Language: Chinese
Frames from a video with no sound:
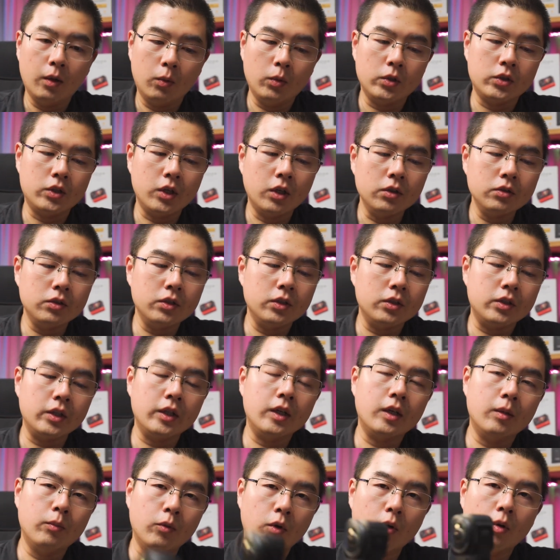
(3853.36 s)
我相信
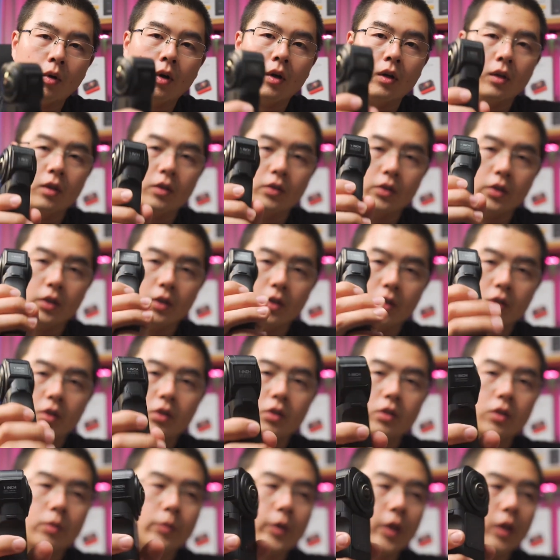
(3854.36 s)
这个模块的这个
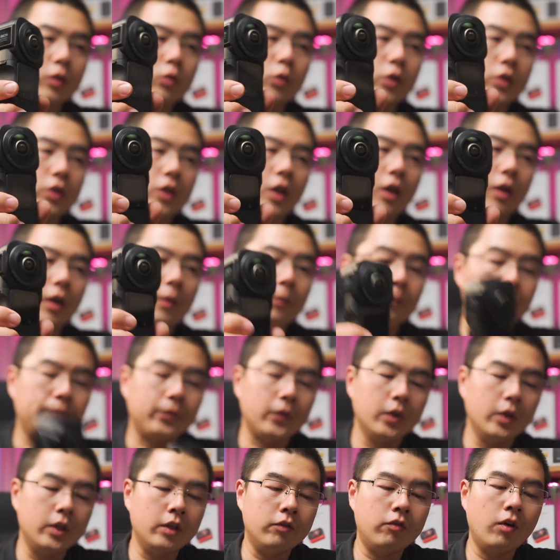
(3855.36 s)
设计的面向对象啊，
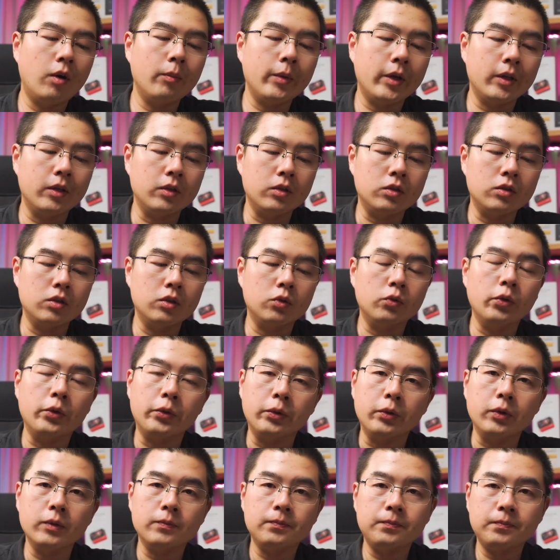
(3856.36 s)
一方面呢是对
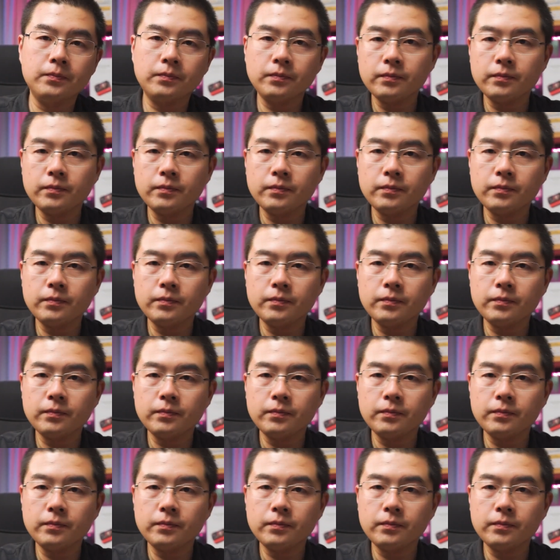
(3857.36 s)
于